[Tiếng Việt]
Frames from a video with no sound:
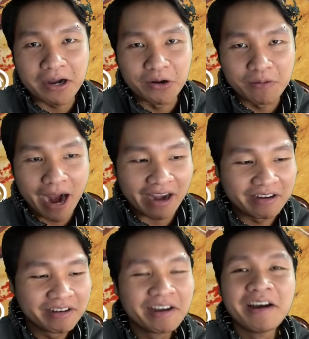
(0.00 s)
kỳ luôn các
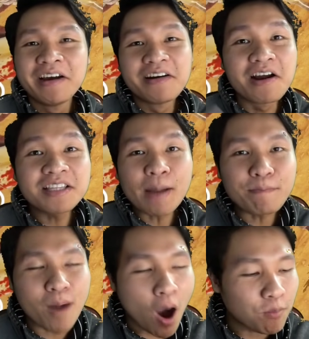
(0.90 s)
bạn đứng
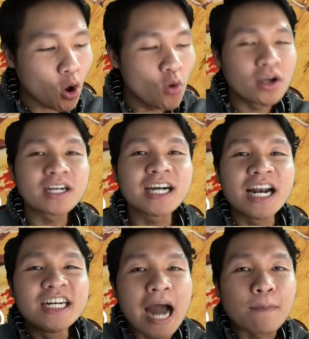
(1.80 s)
top 1 luôn
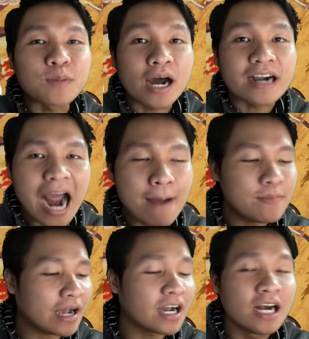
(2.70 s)
kinh of grab
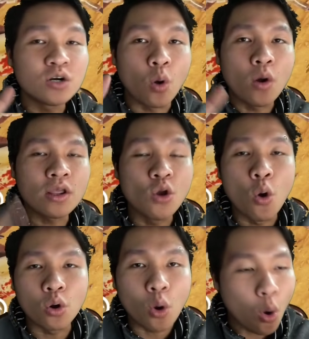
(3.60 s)
là kinh của
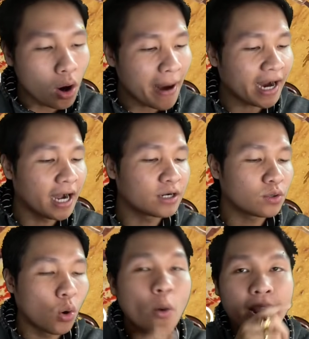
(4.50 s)
du cua các bạn ơi
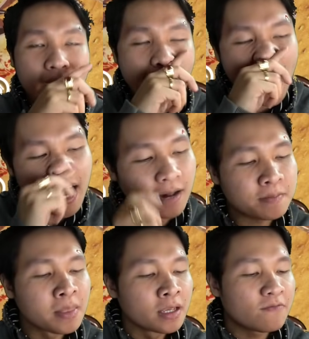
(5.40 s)
cua hoàng đế đó
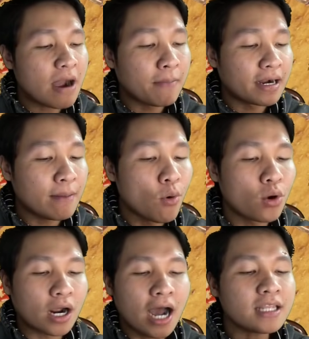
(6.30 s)
và mình đã
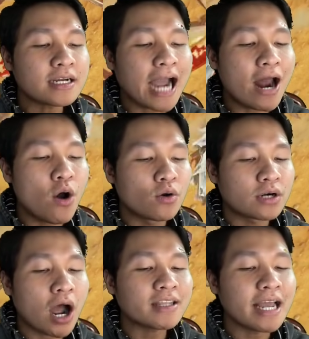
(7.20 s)
mua được hết tất cả luôn
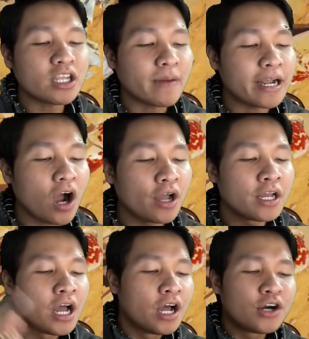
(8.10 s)
đó test cho các bạn coi